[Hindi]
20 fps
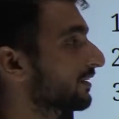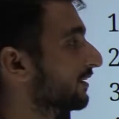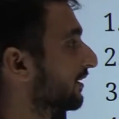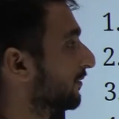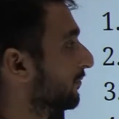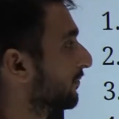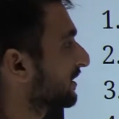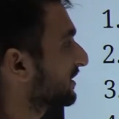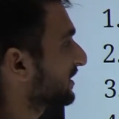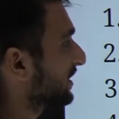
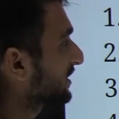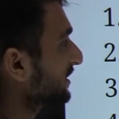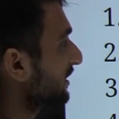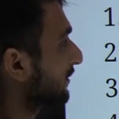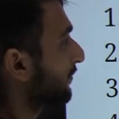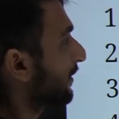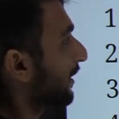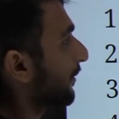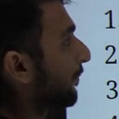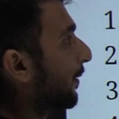नंबर
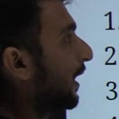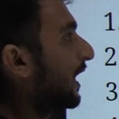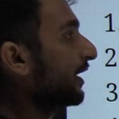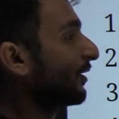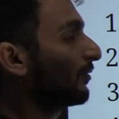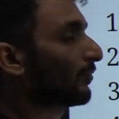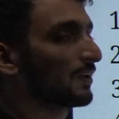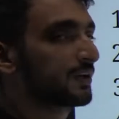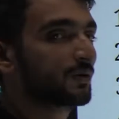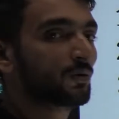सिस्टम का
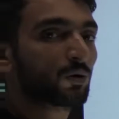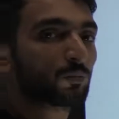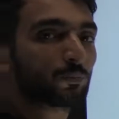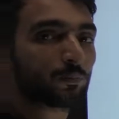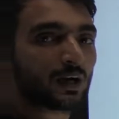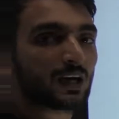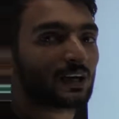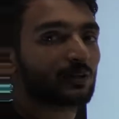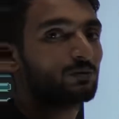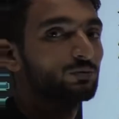पार्ट वन और
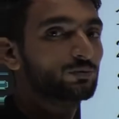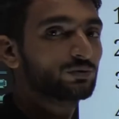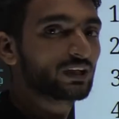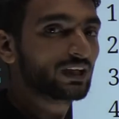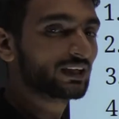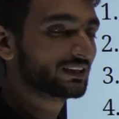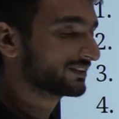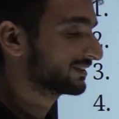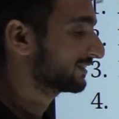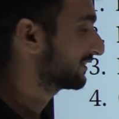पार्ट टू
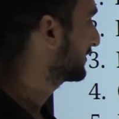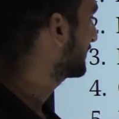देख